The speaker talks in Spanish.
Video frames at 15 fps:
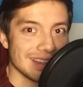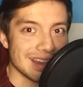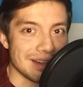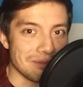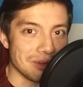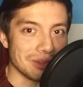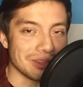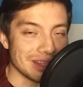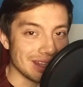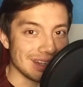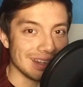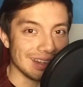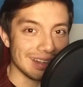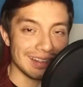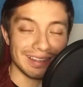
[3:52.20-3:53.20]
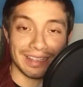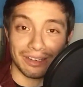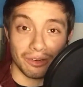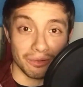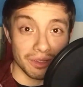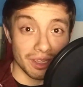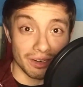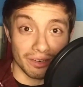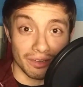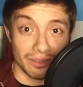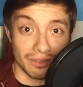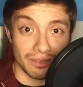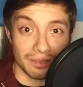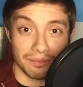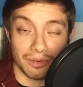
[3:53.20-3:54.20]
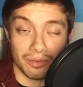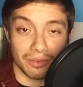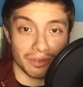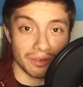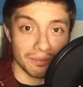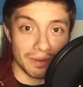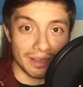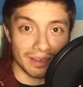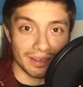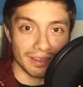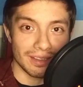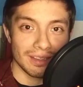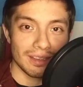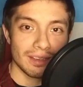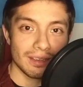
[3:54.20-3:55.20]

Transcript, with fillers: digamos, del, gobierno de Mauricio Macri.